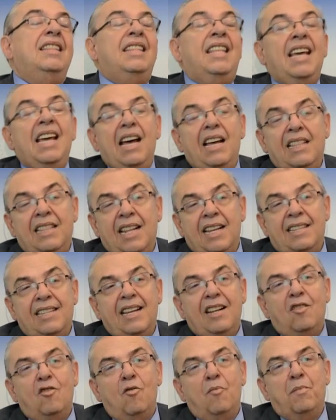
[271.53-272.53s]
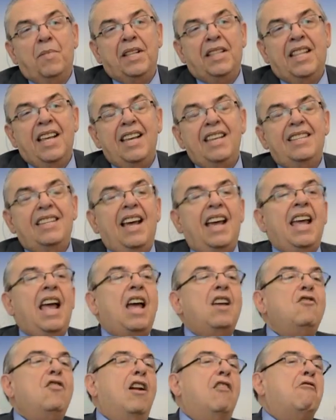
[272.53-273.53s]
dejan de ser competencia
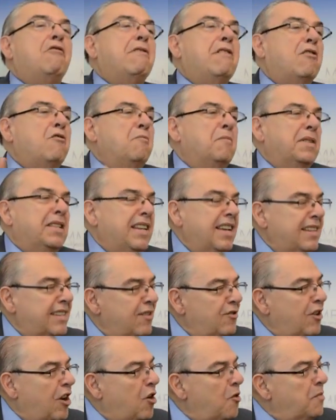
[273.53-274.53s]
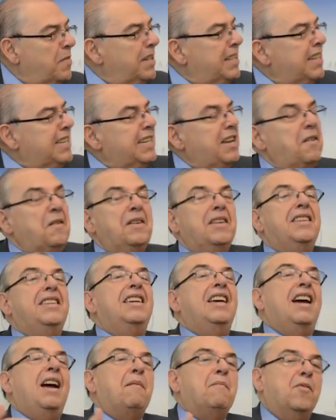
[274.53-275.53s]
y hay una nueva competencia, una competencia de ver
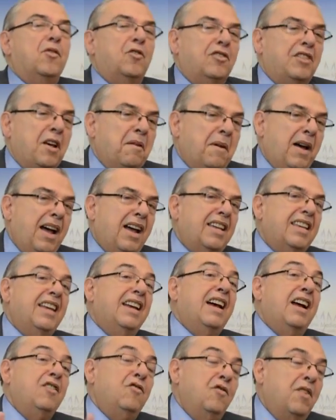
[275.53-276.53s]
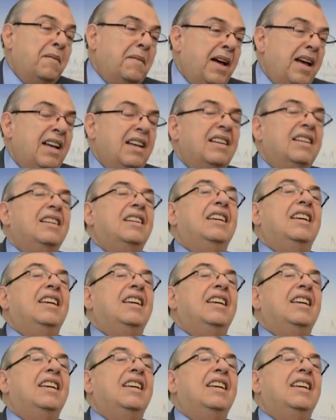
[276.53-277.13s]
quién aporta más, quién ayuda más.